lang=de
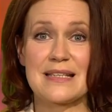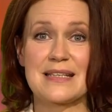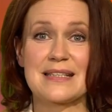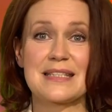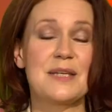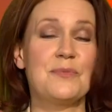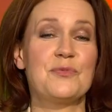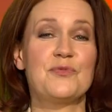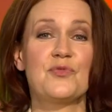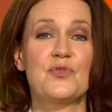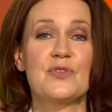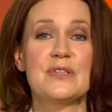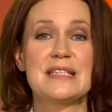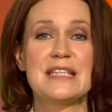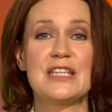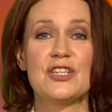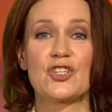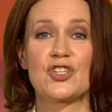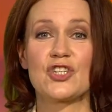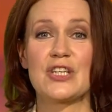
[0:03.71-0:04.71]
Es gibt für
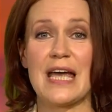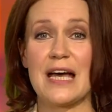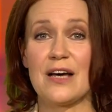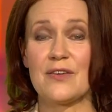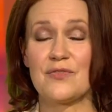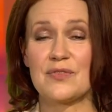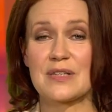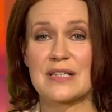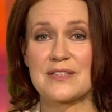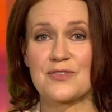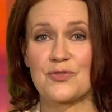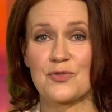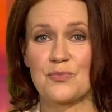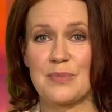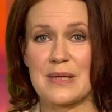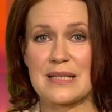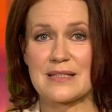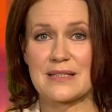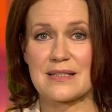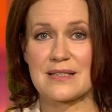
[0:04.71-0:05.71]
Sie schärferes und
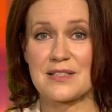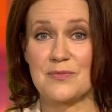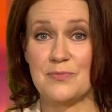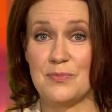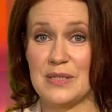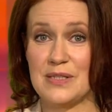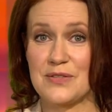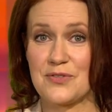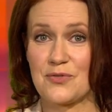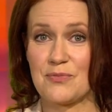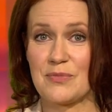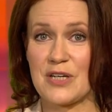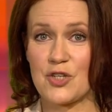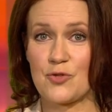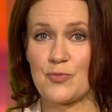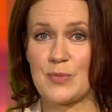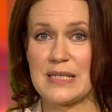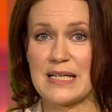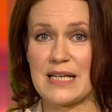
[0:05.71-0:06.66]
besseres Bild zum Beispiel.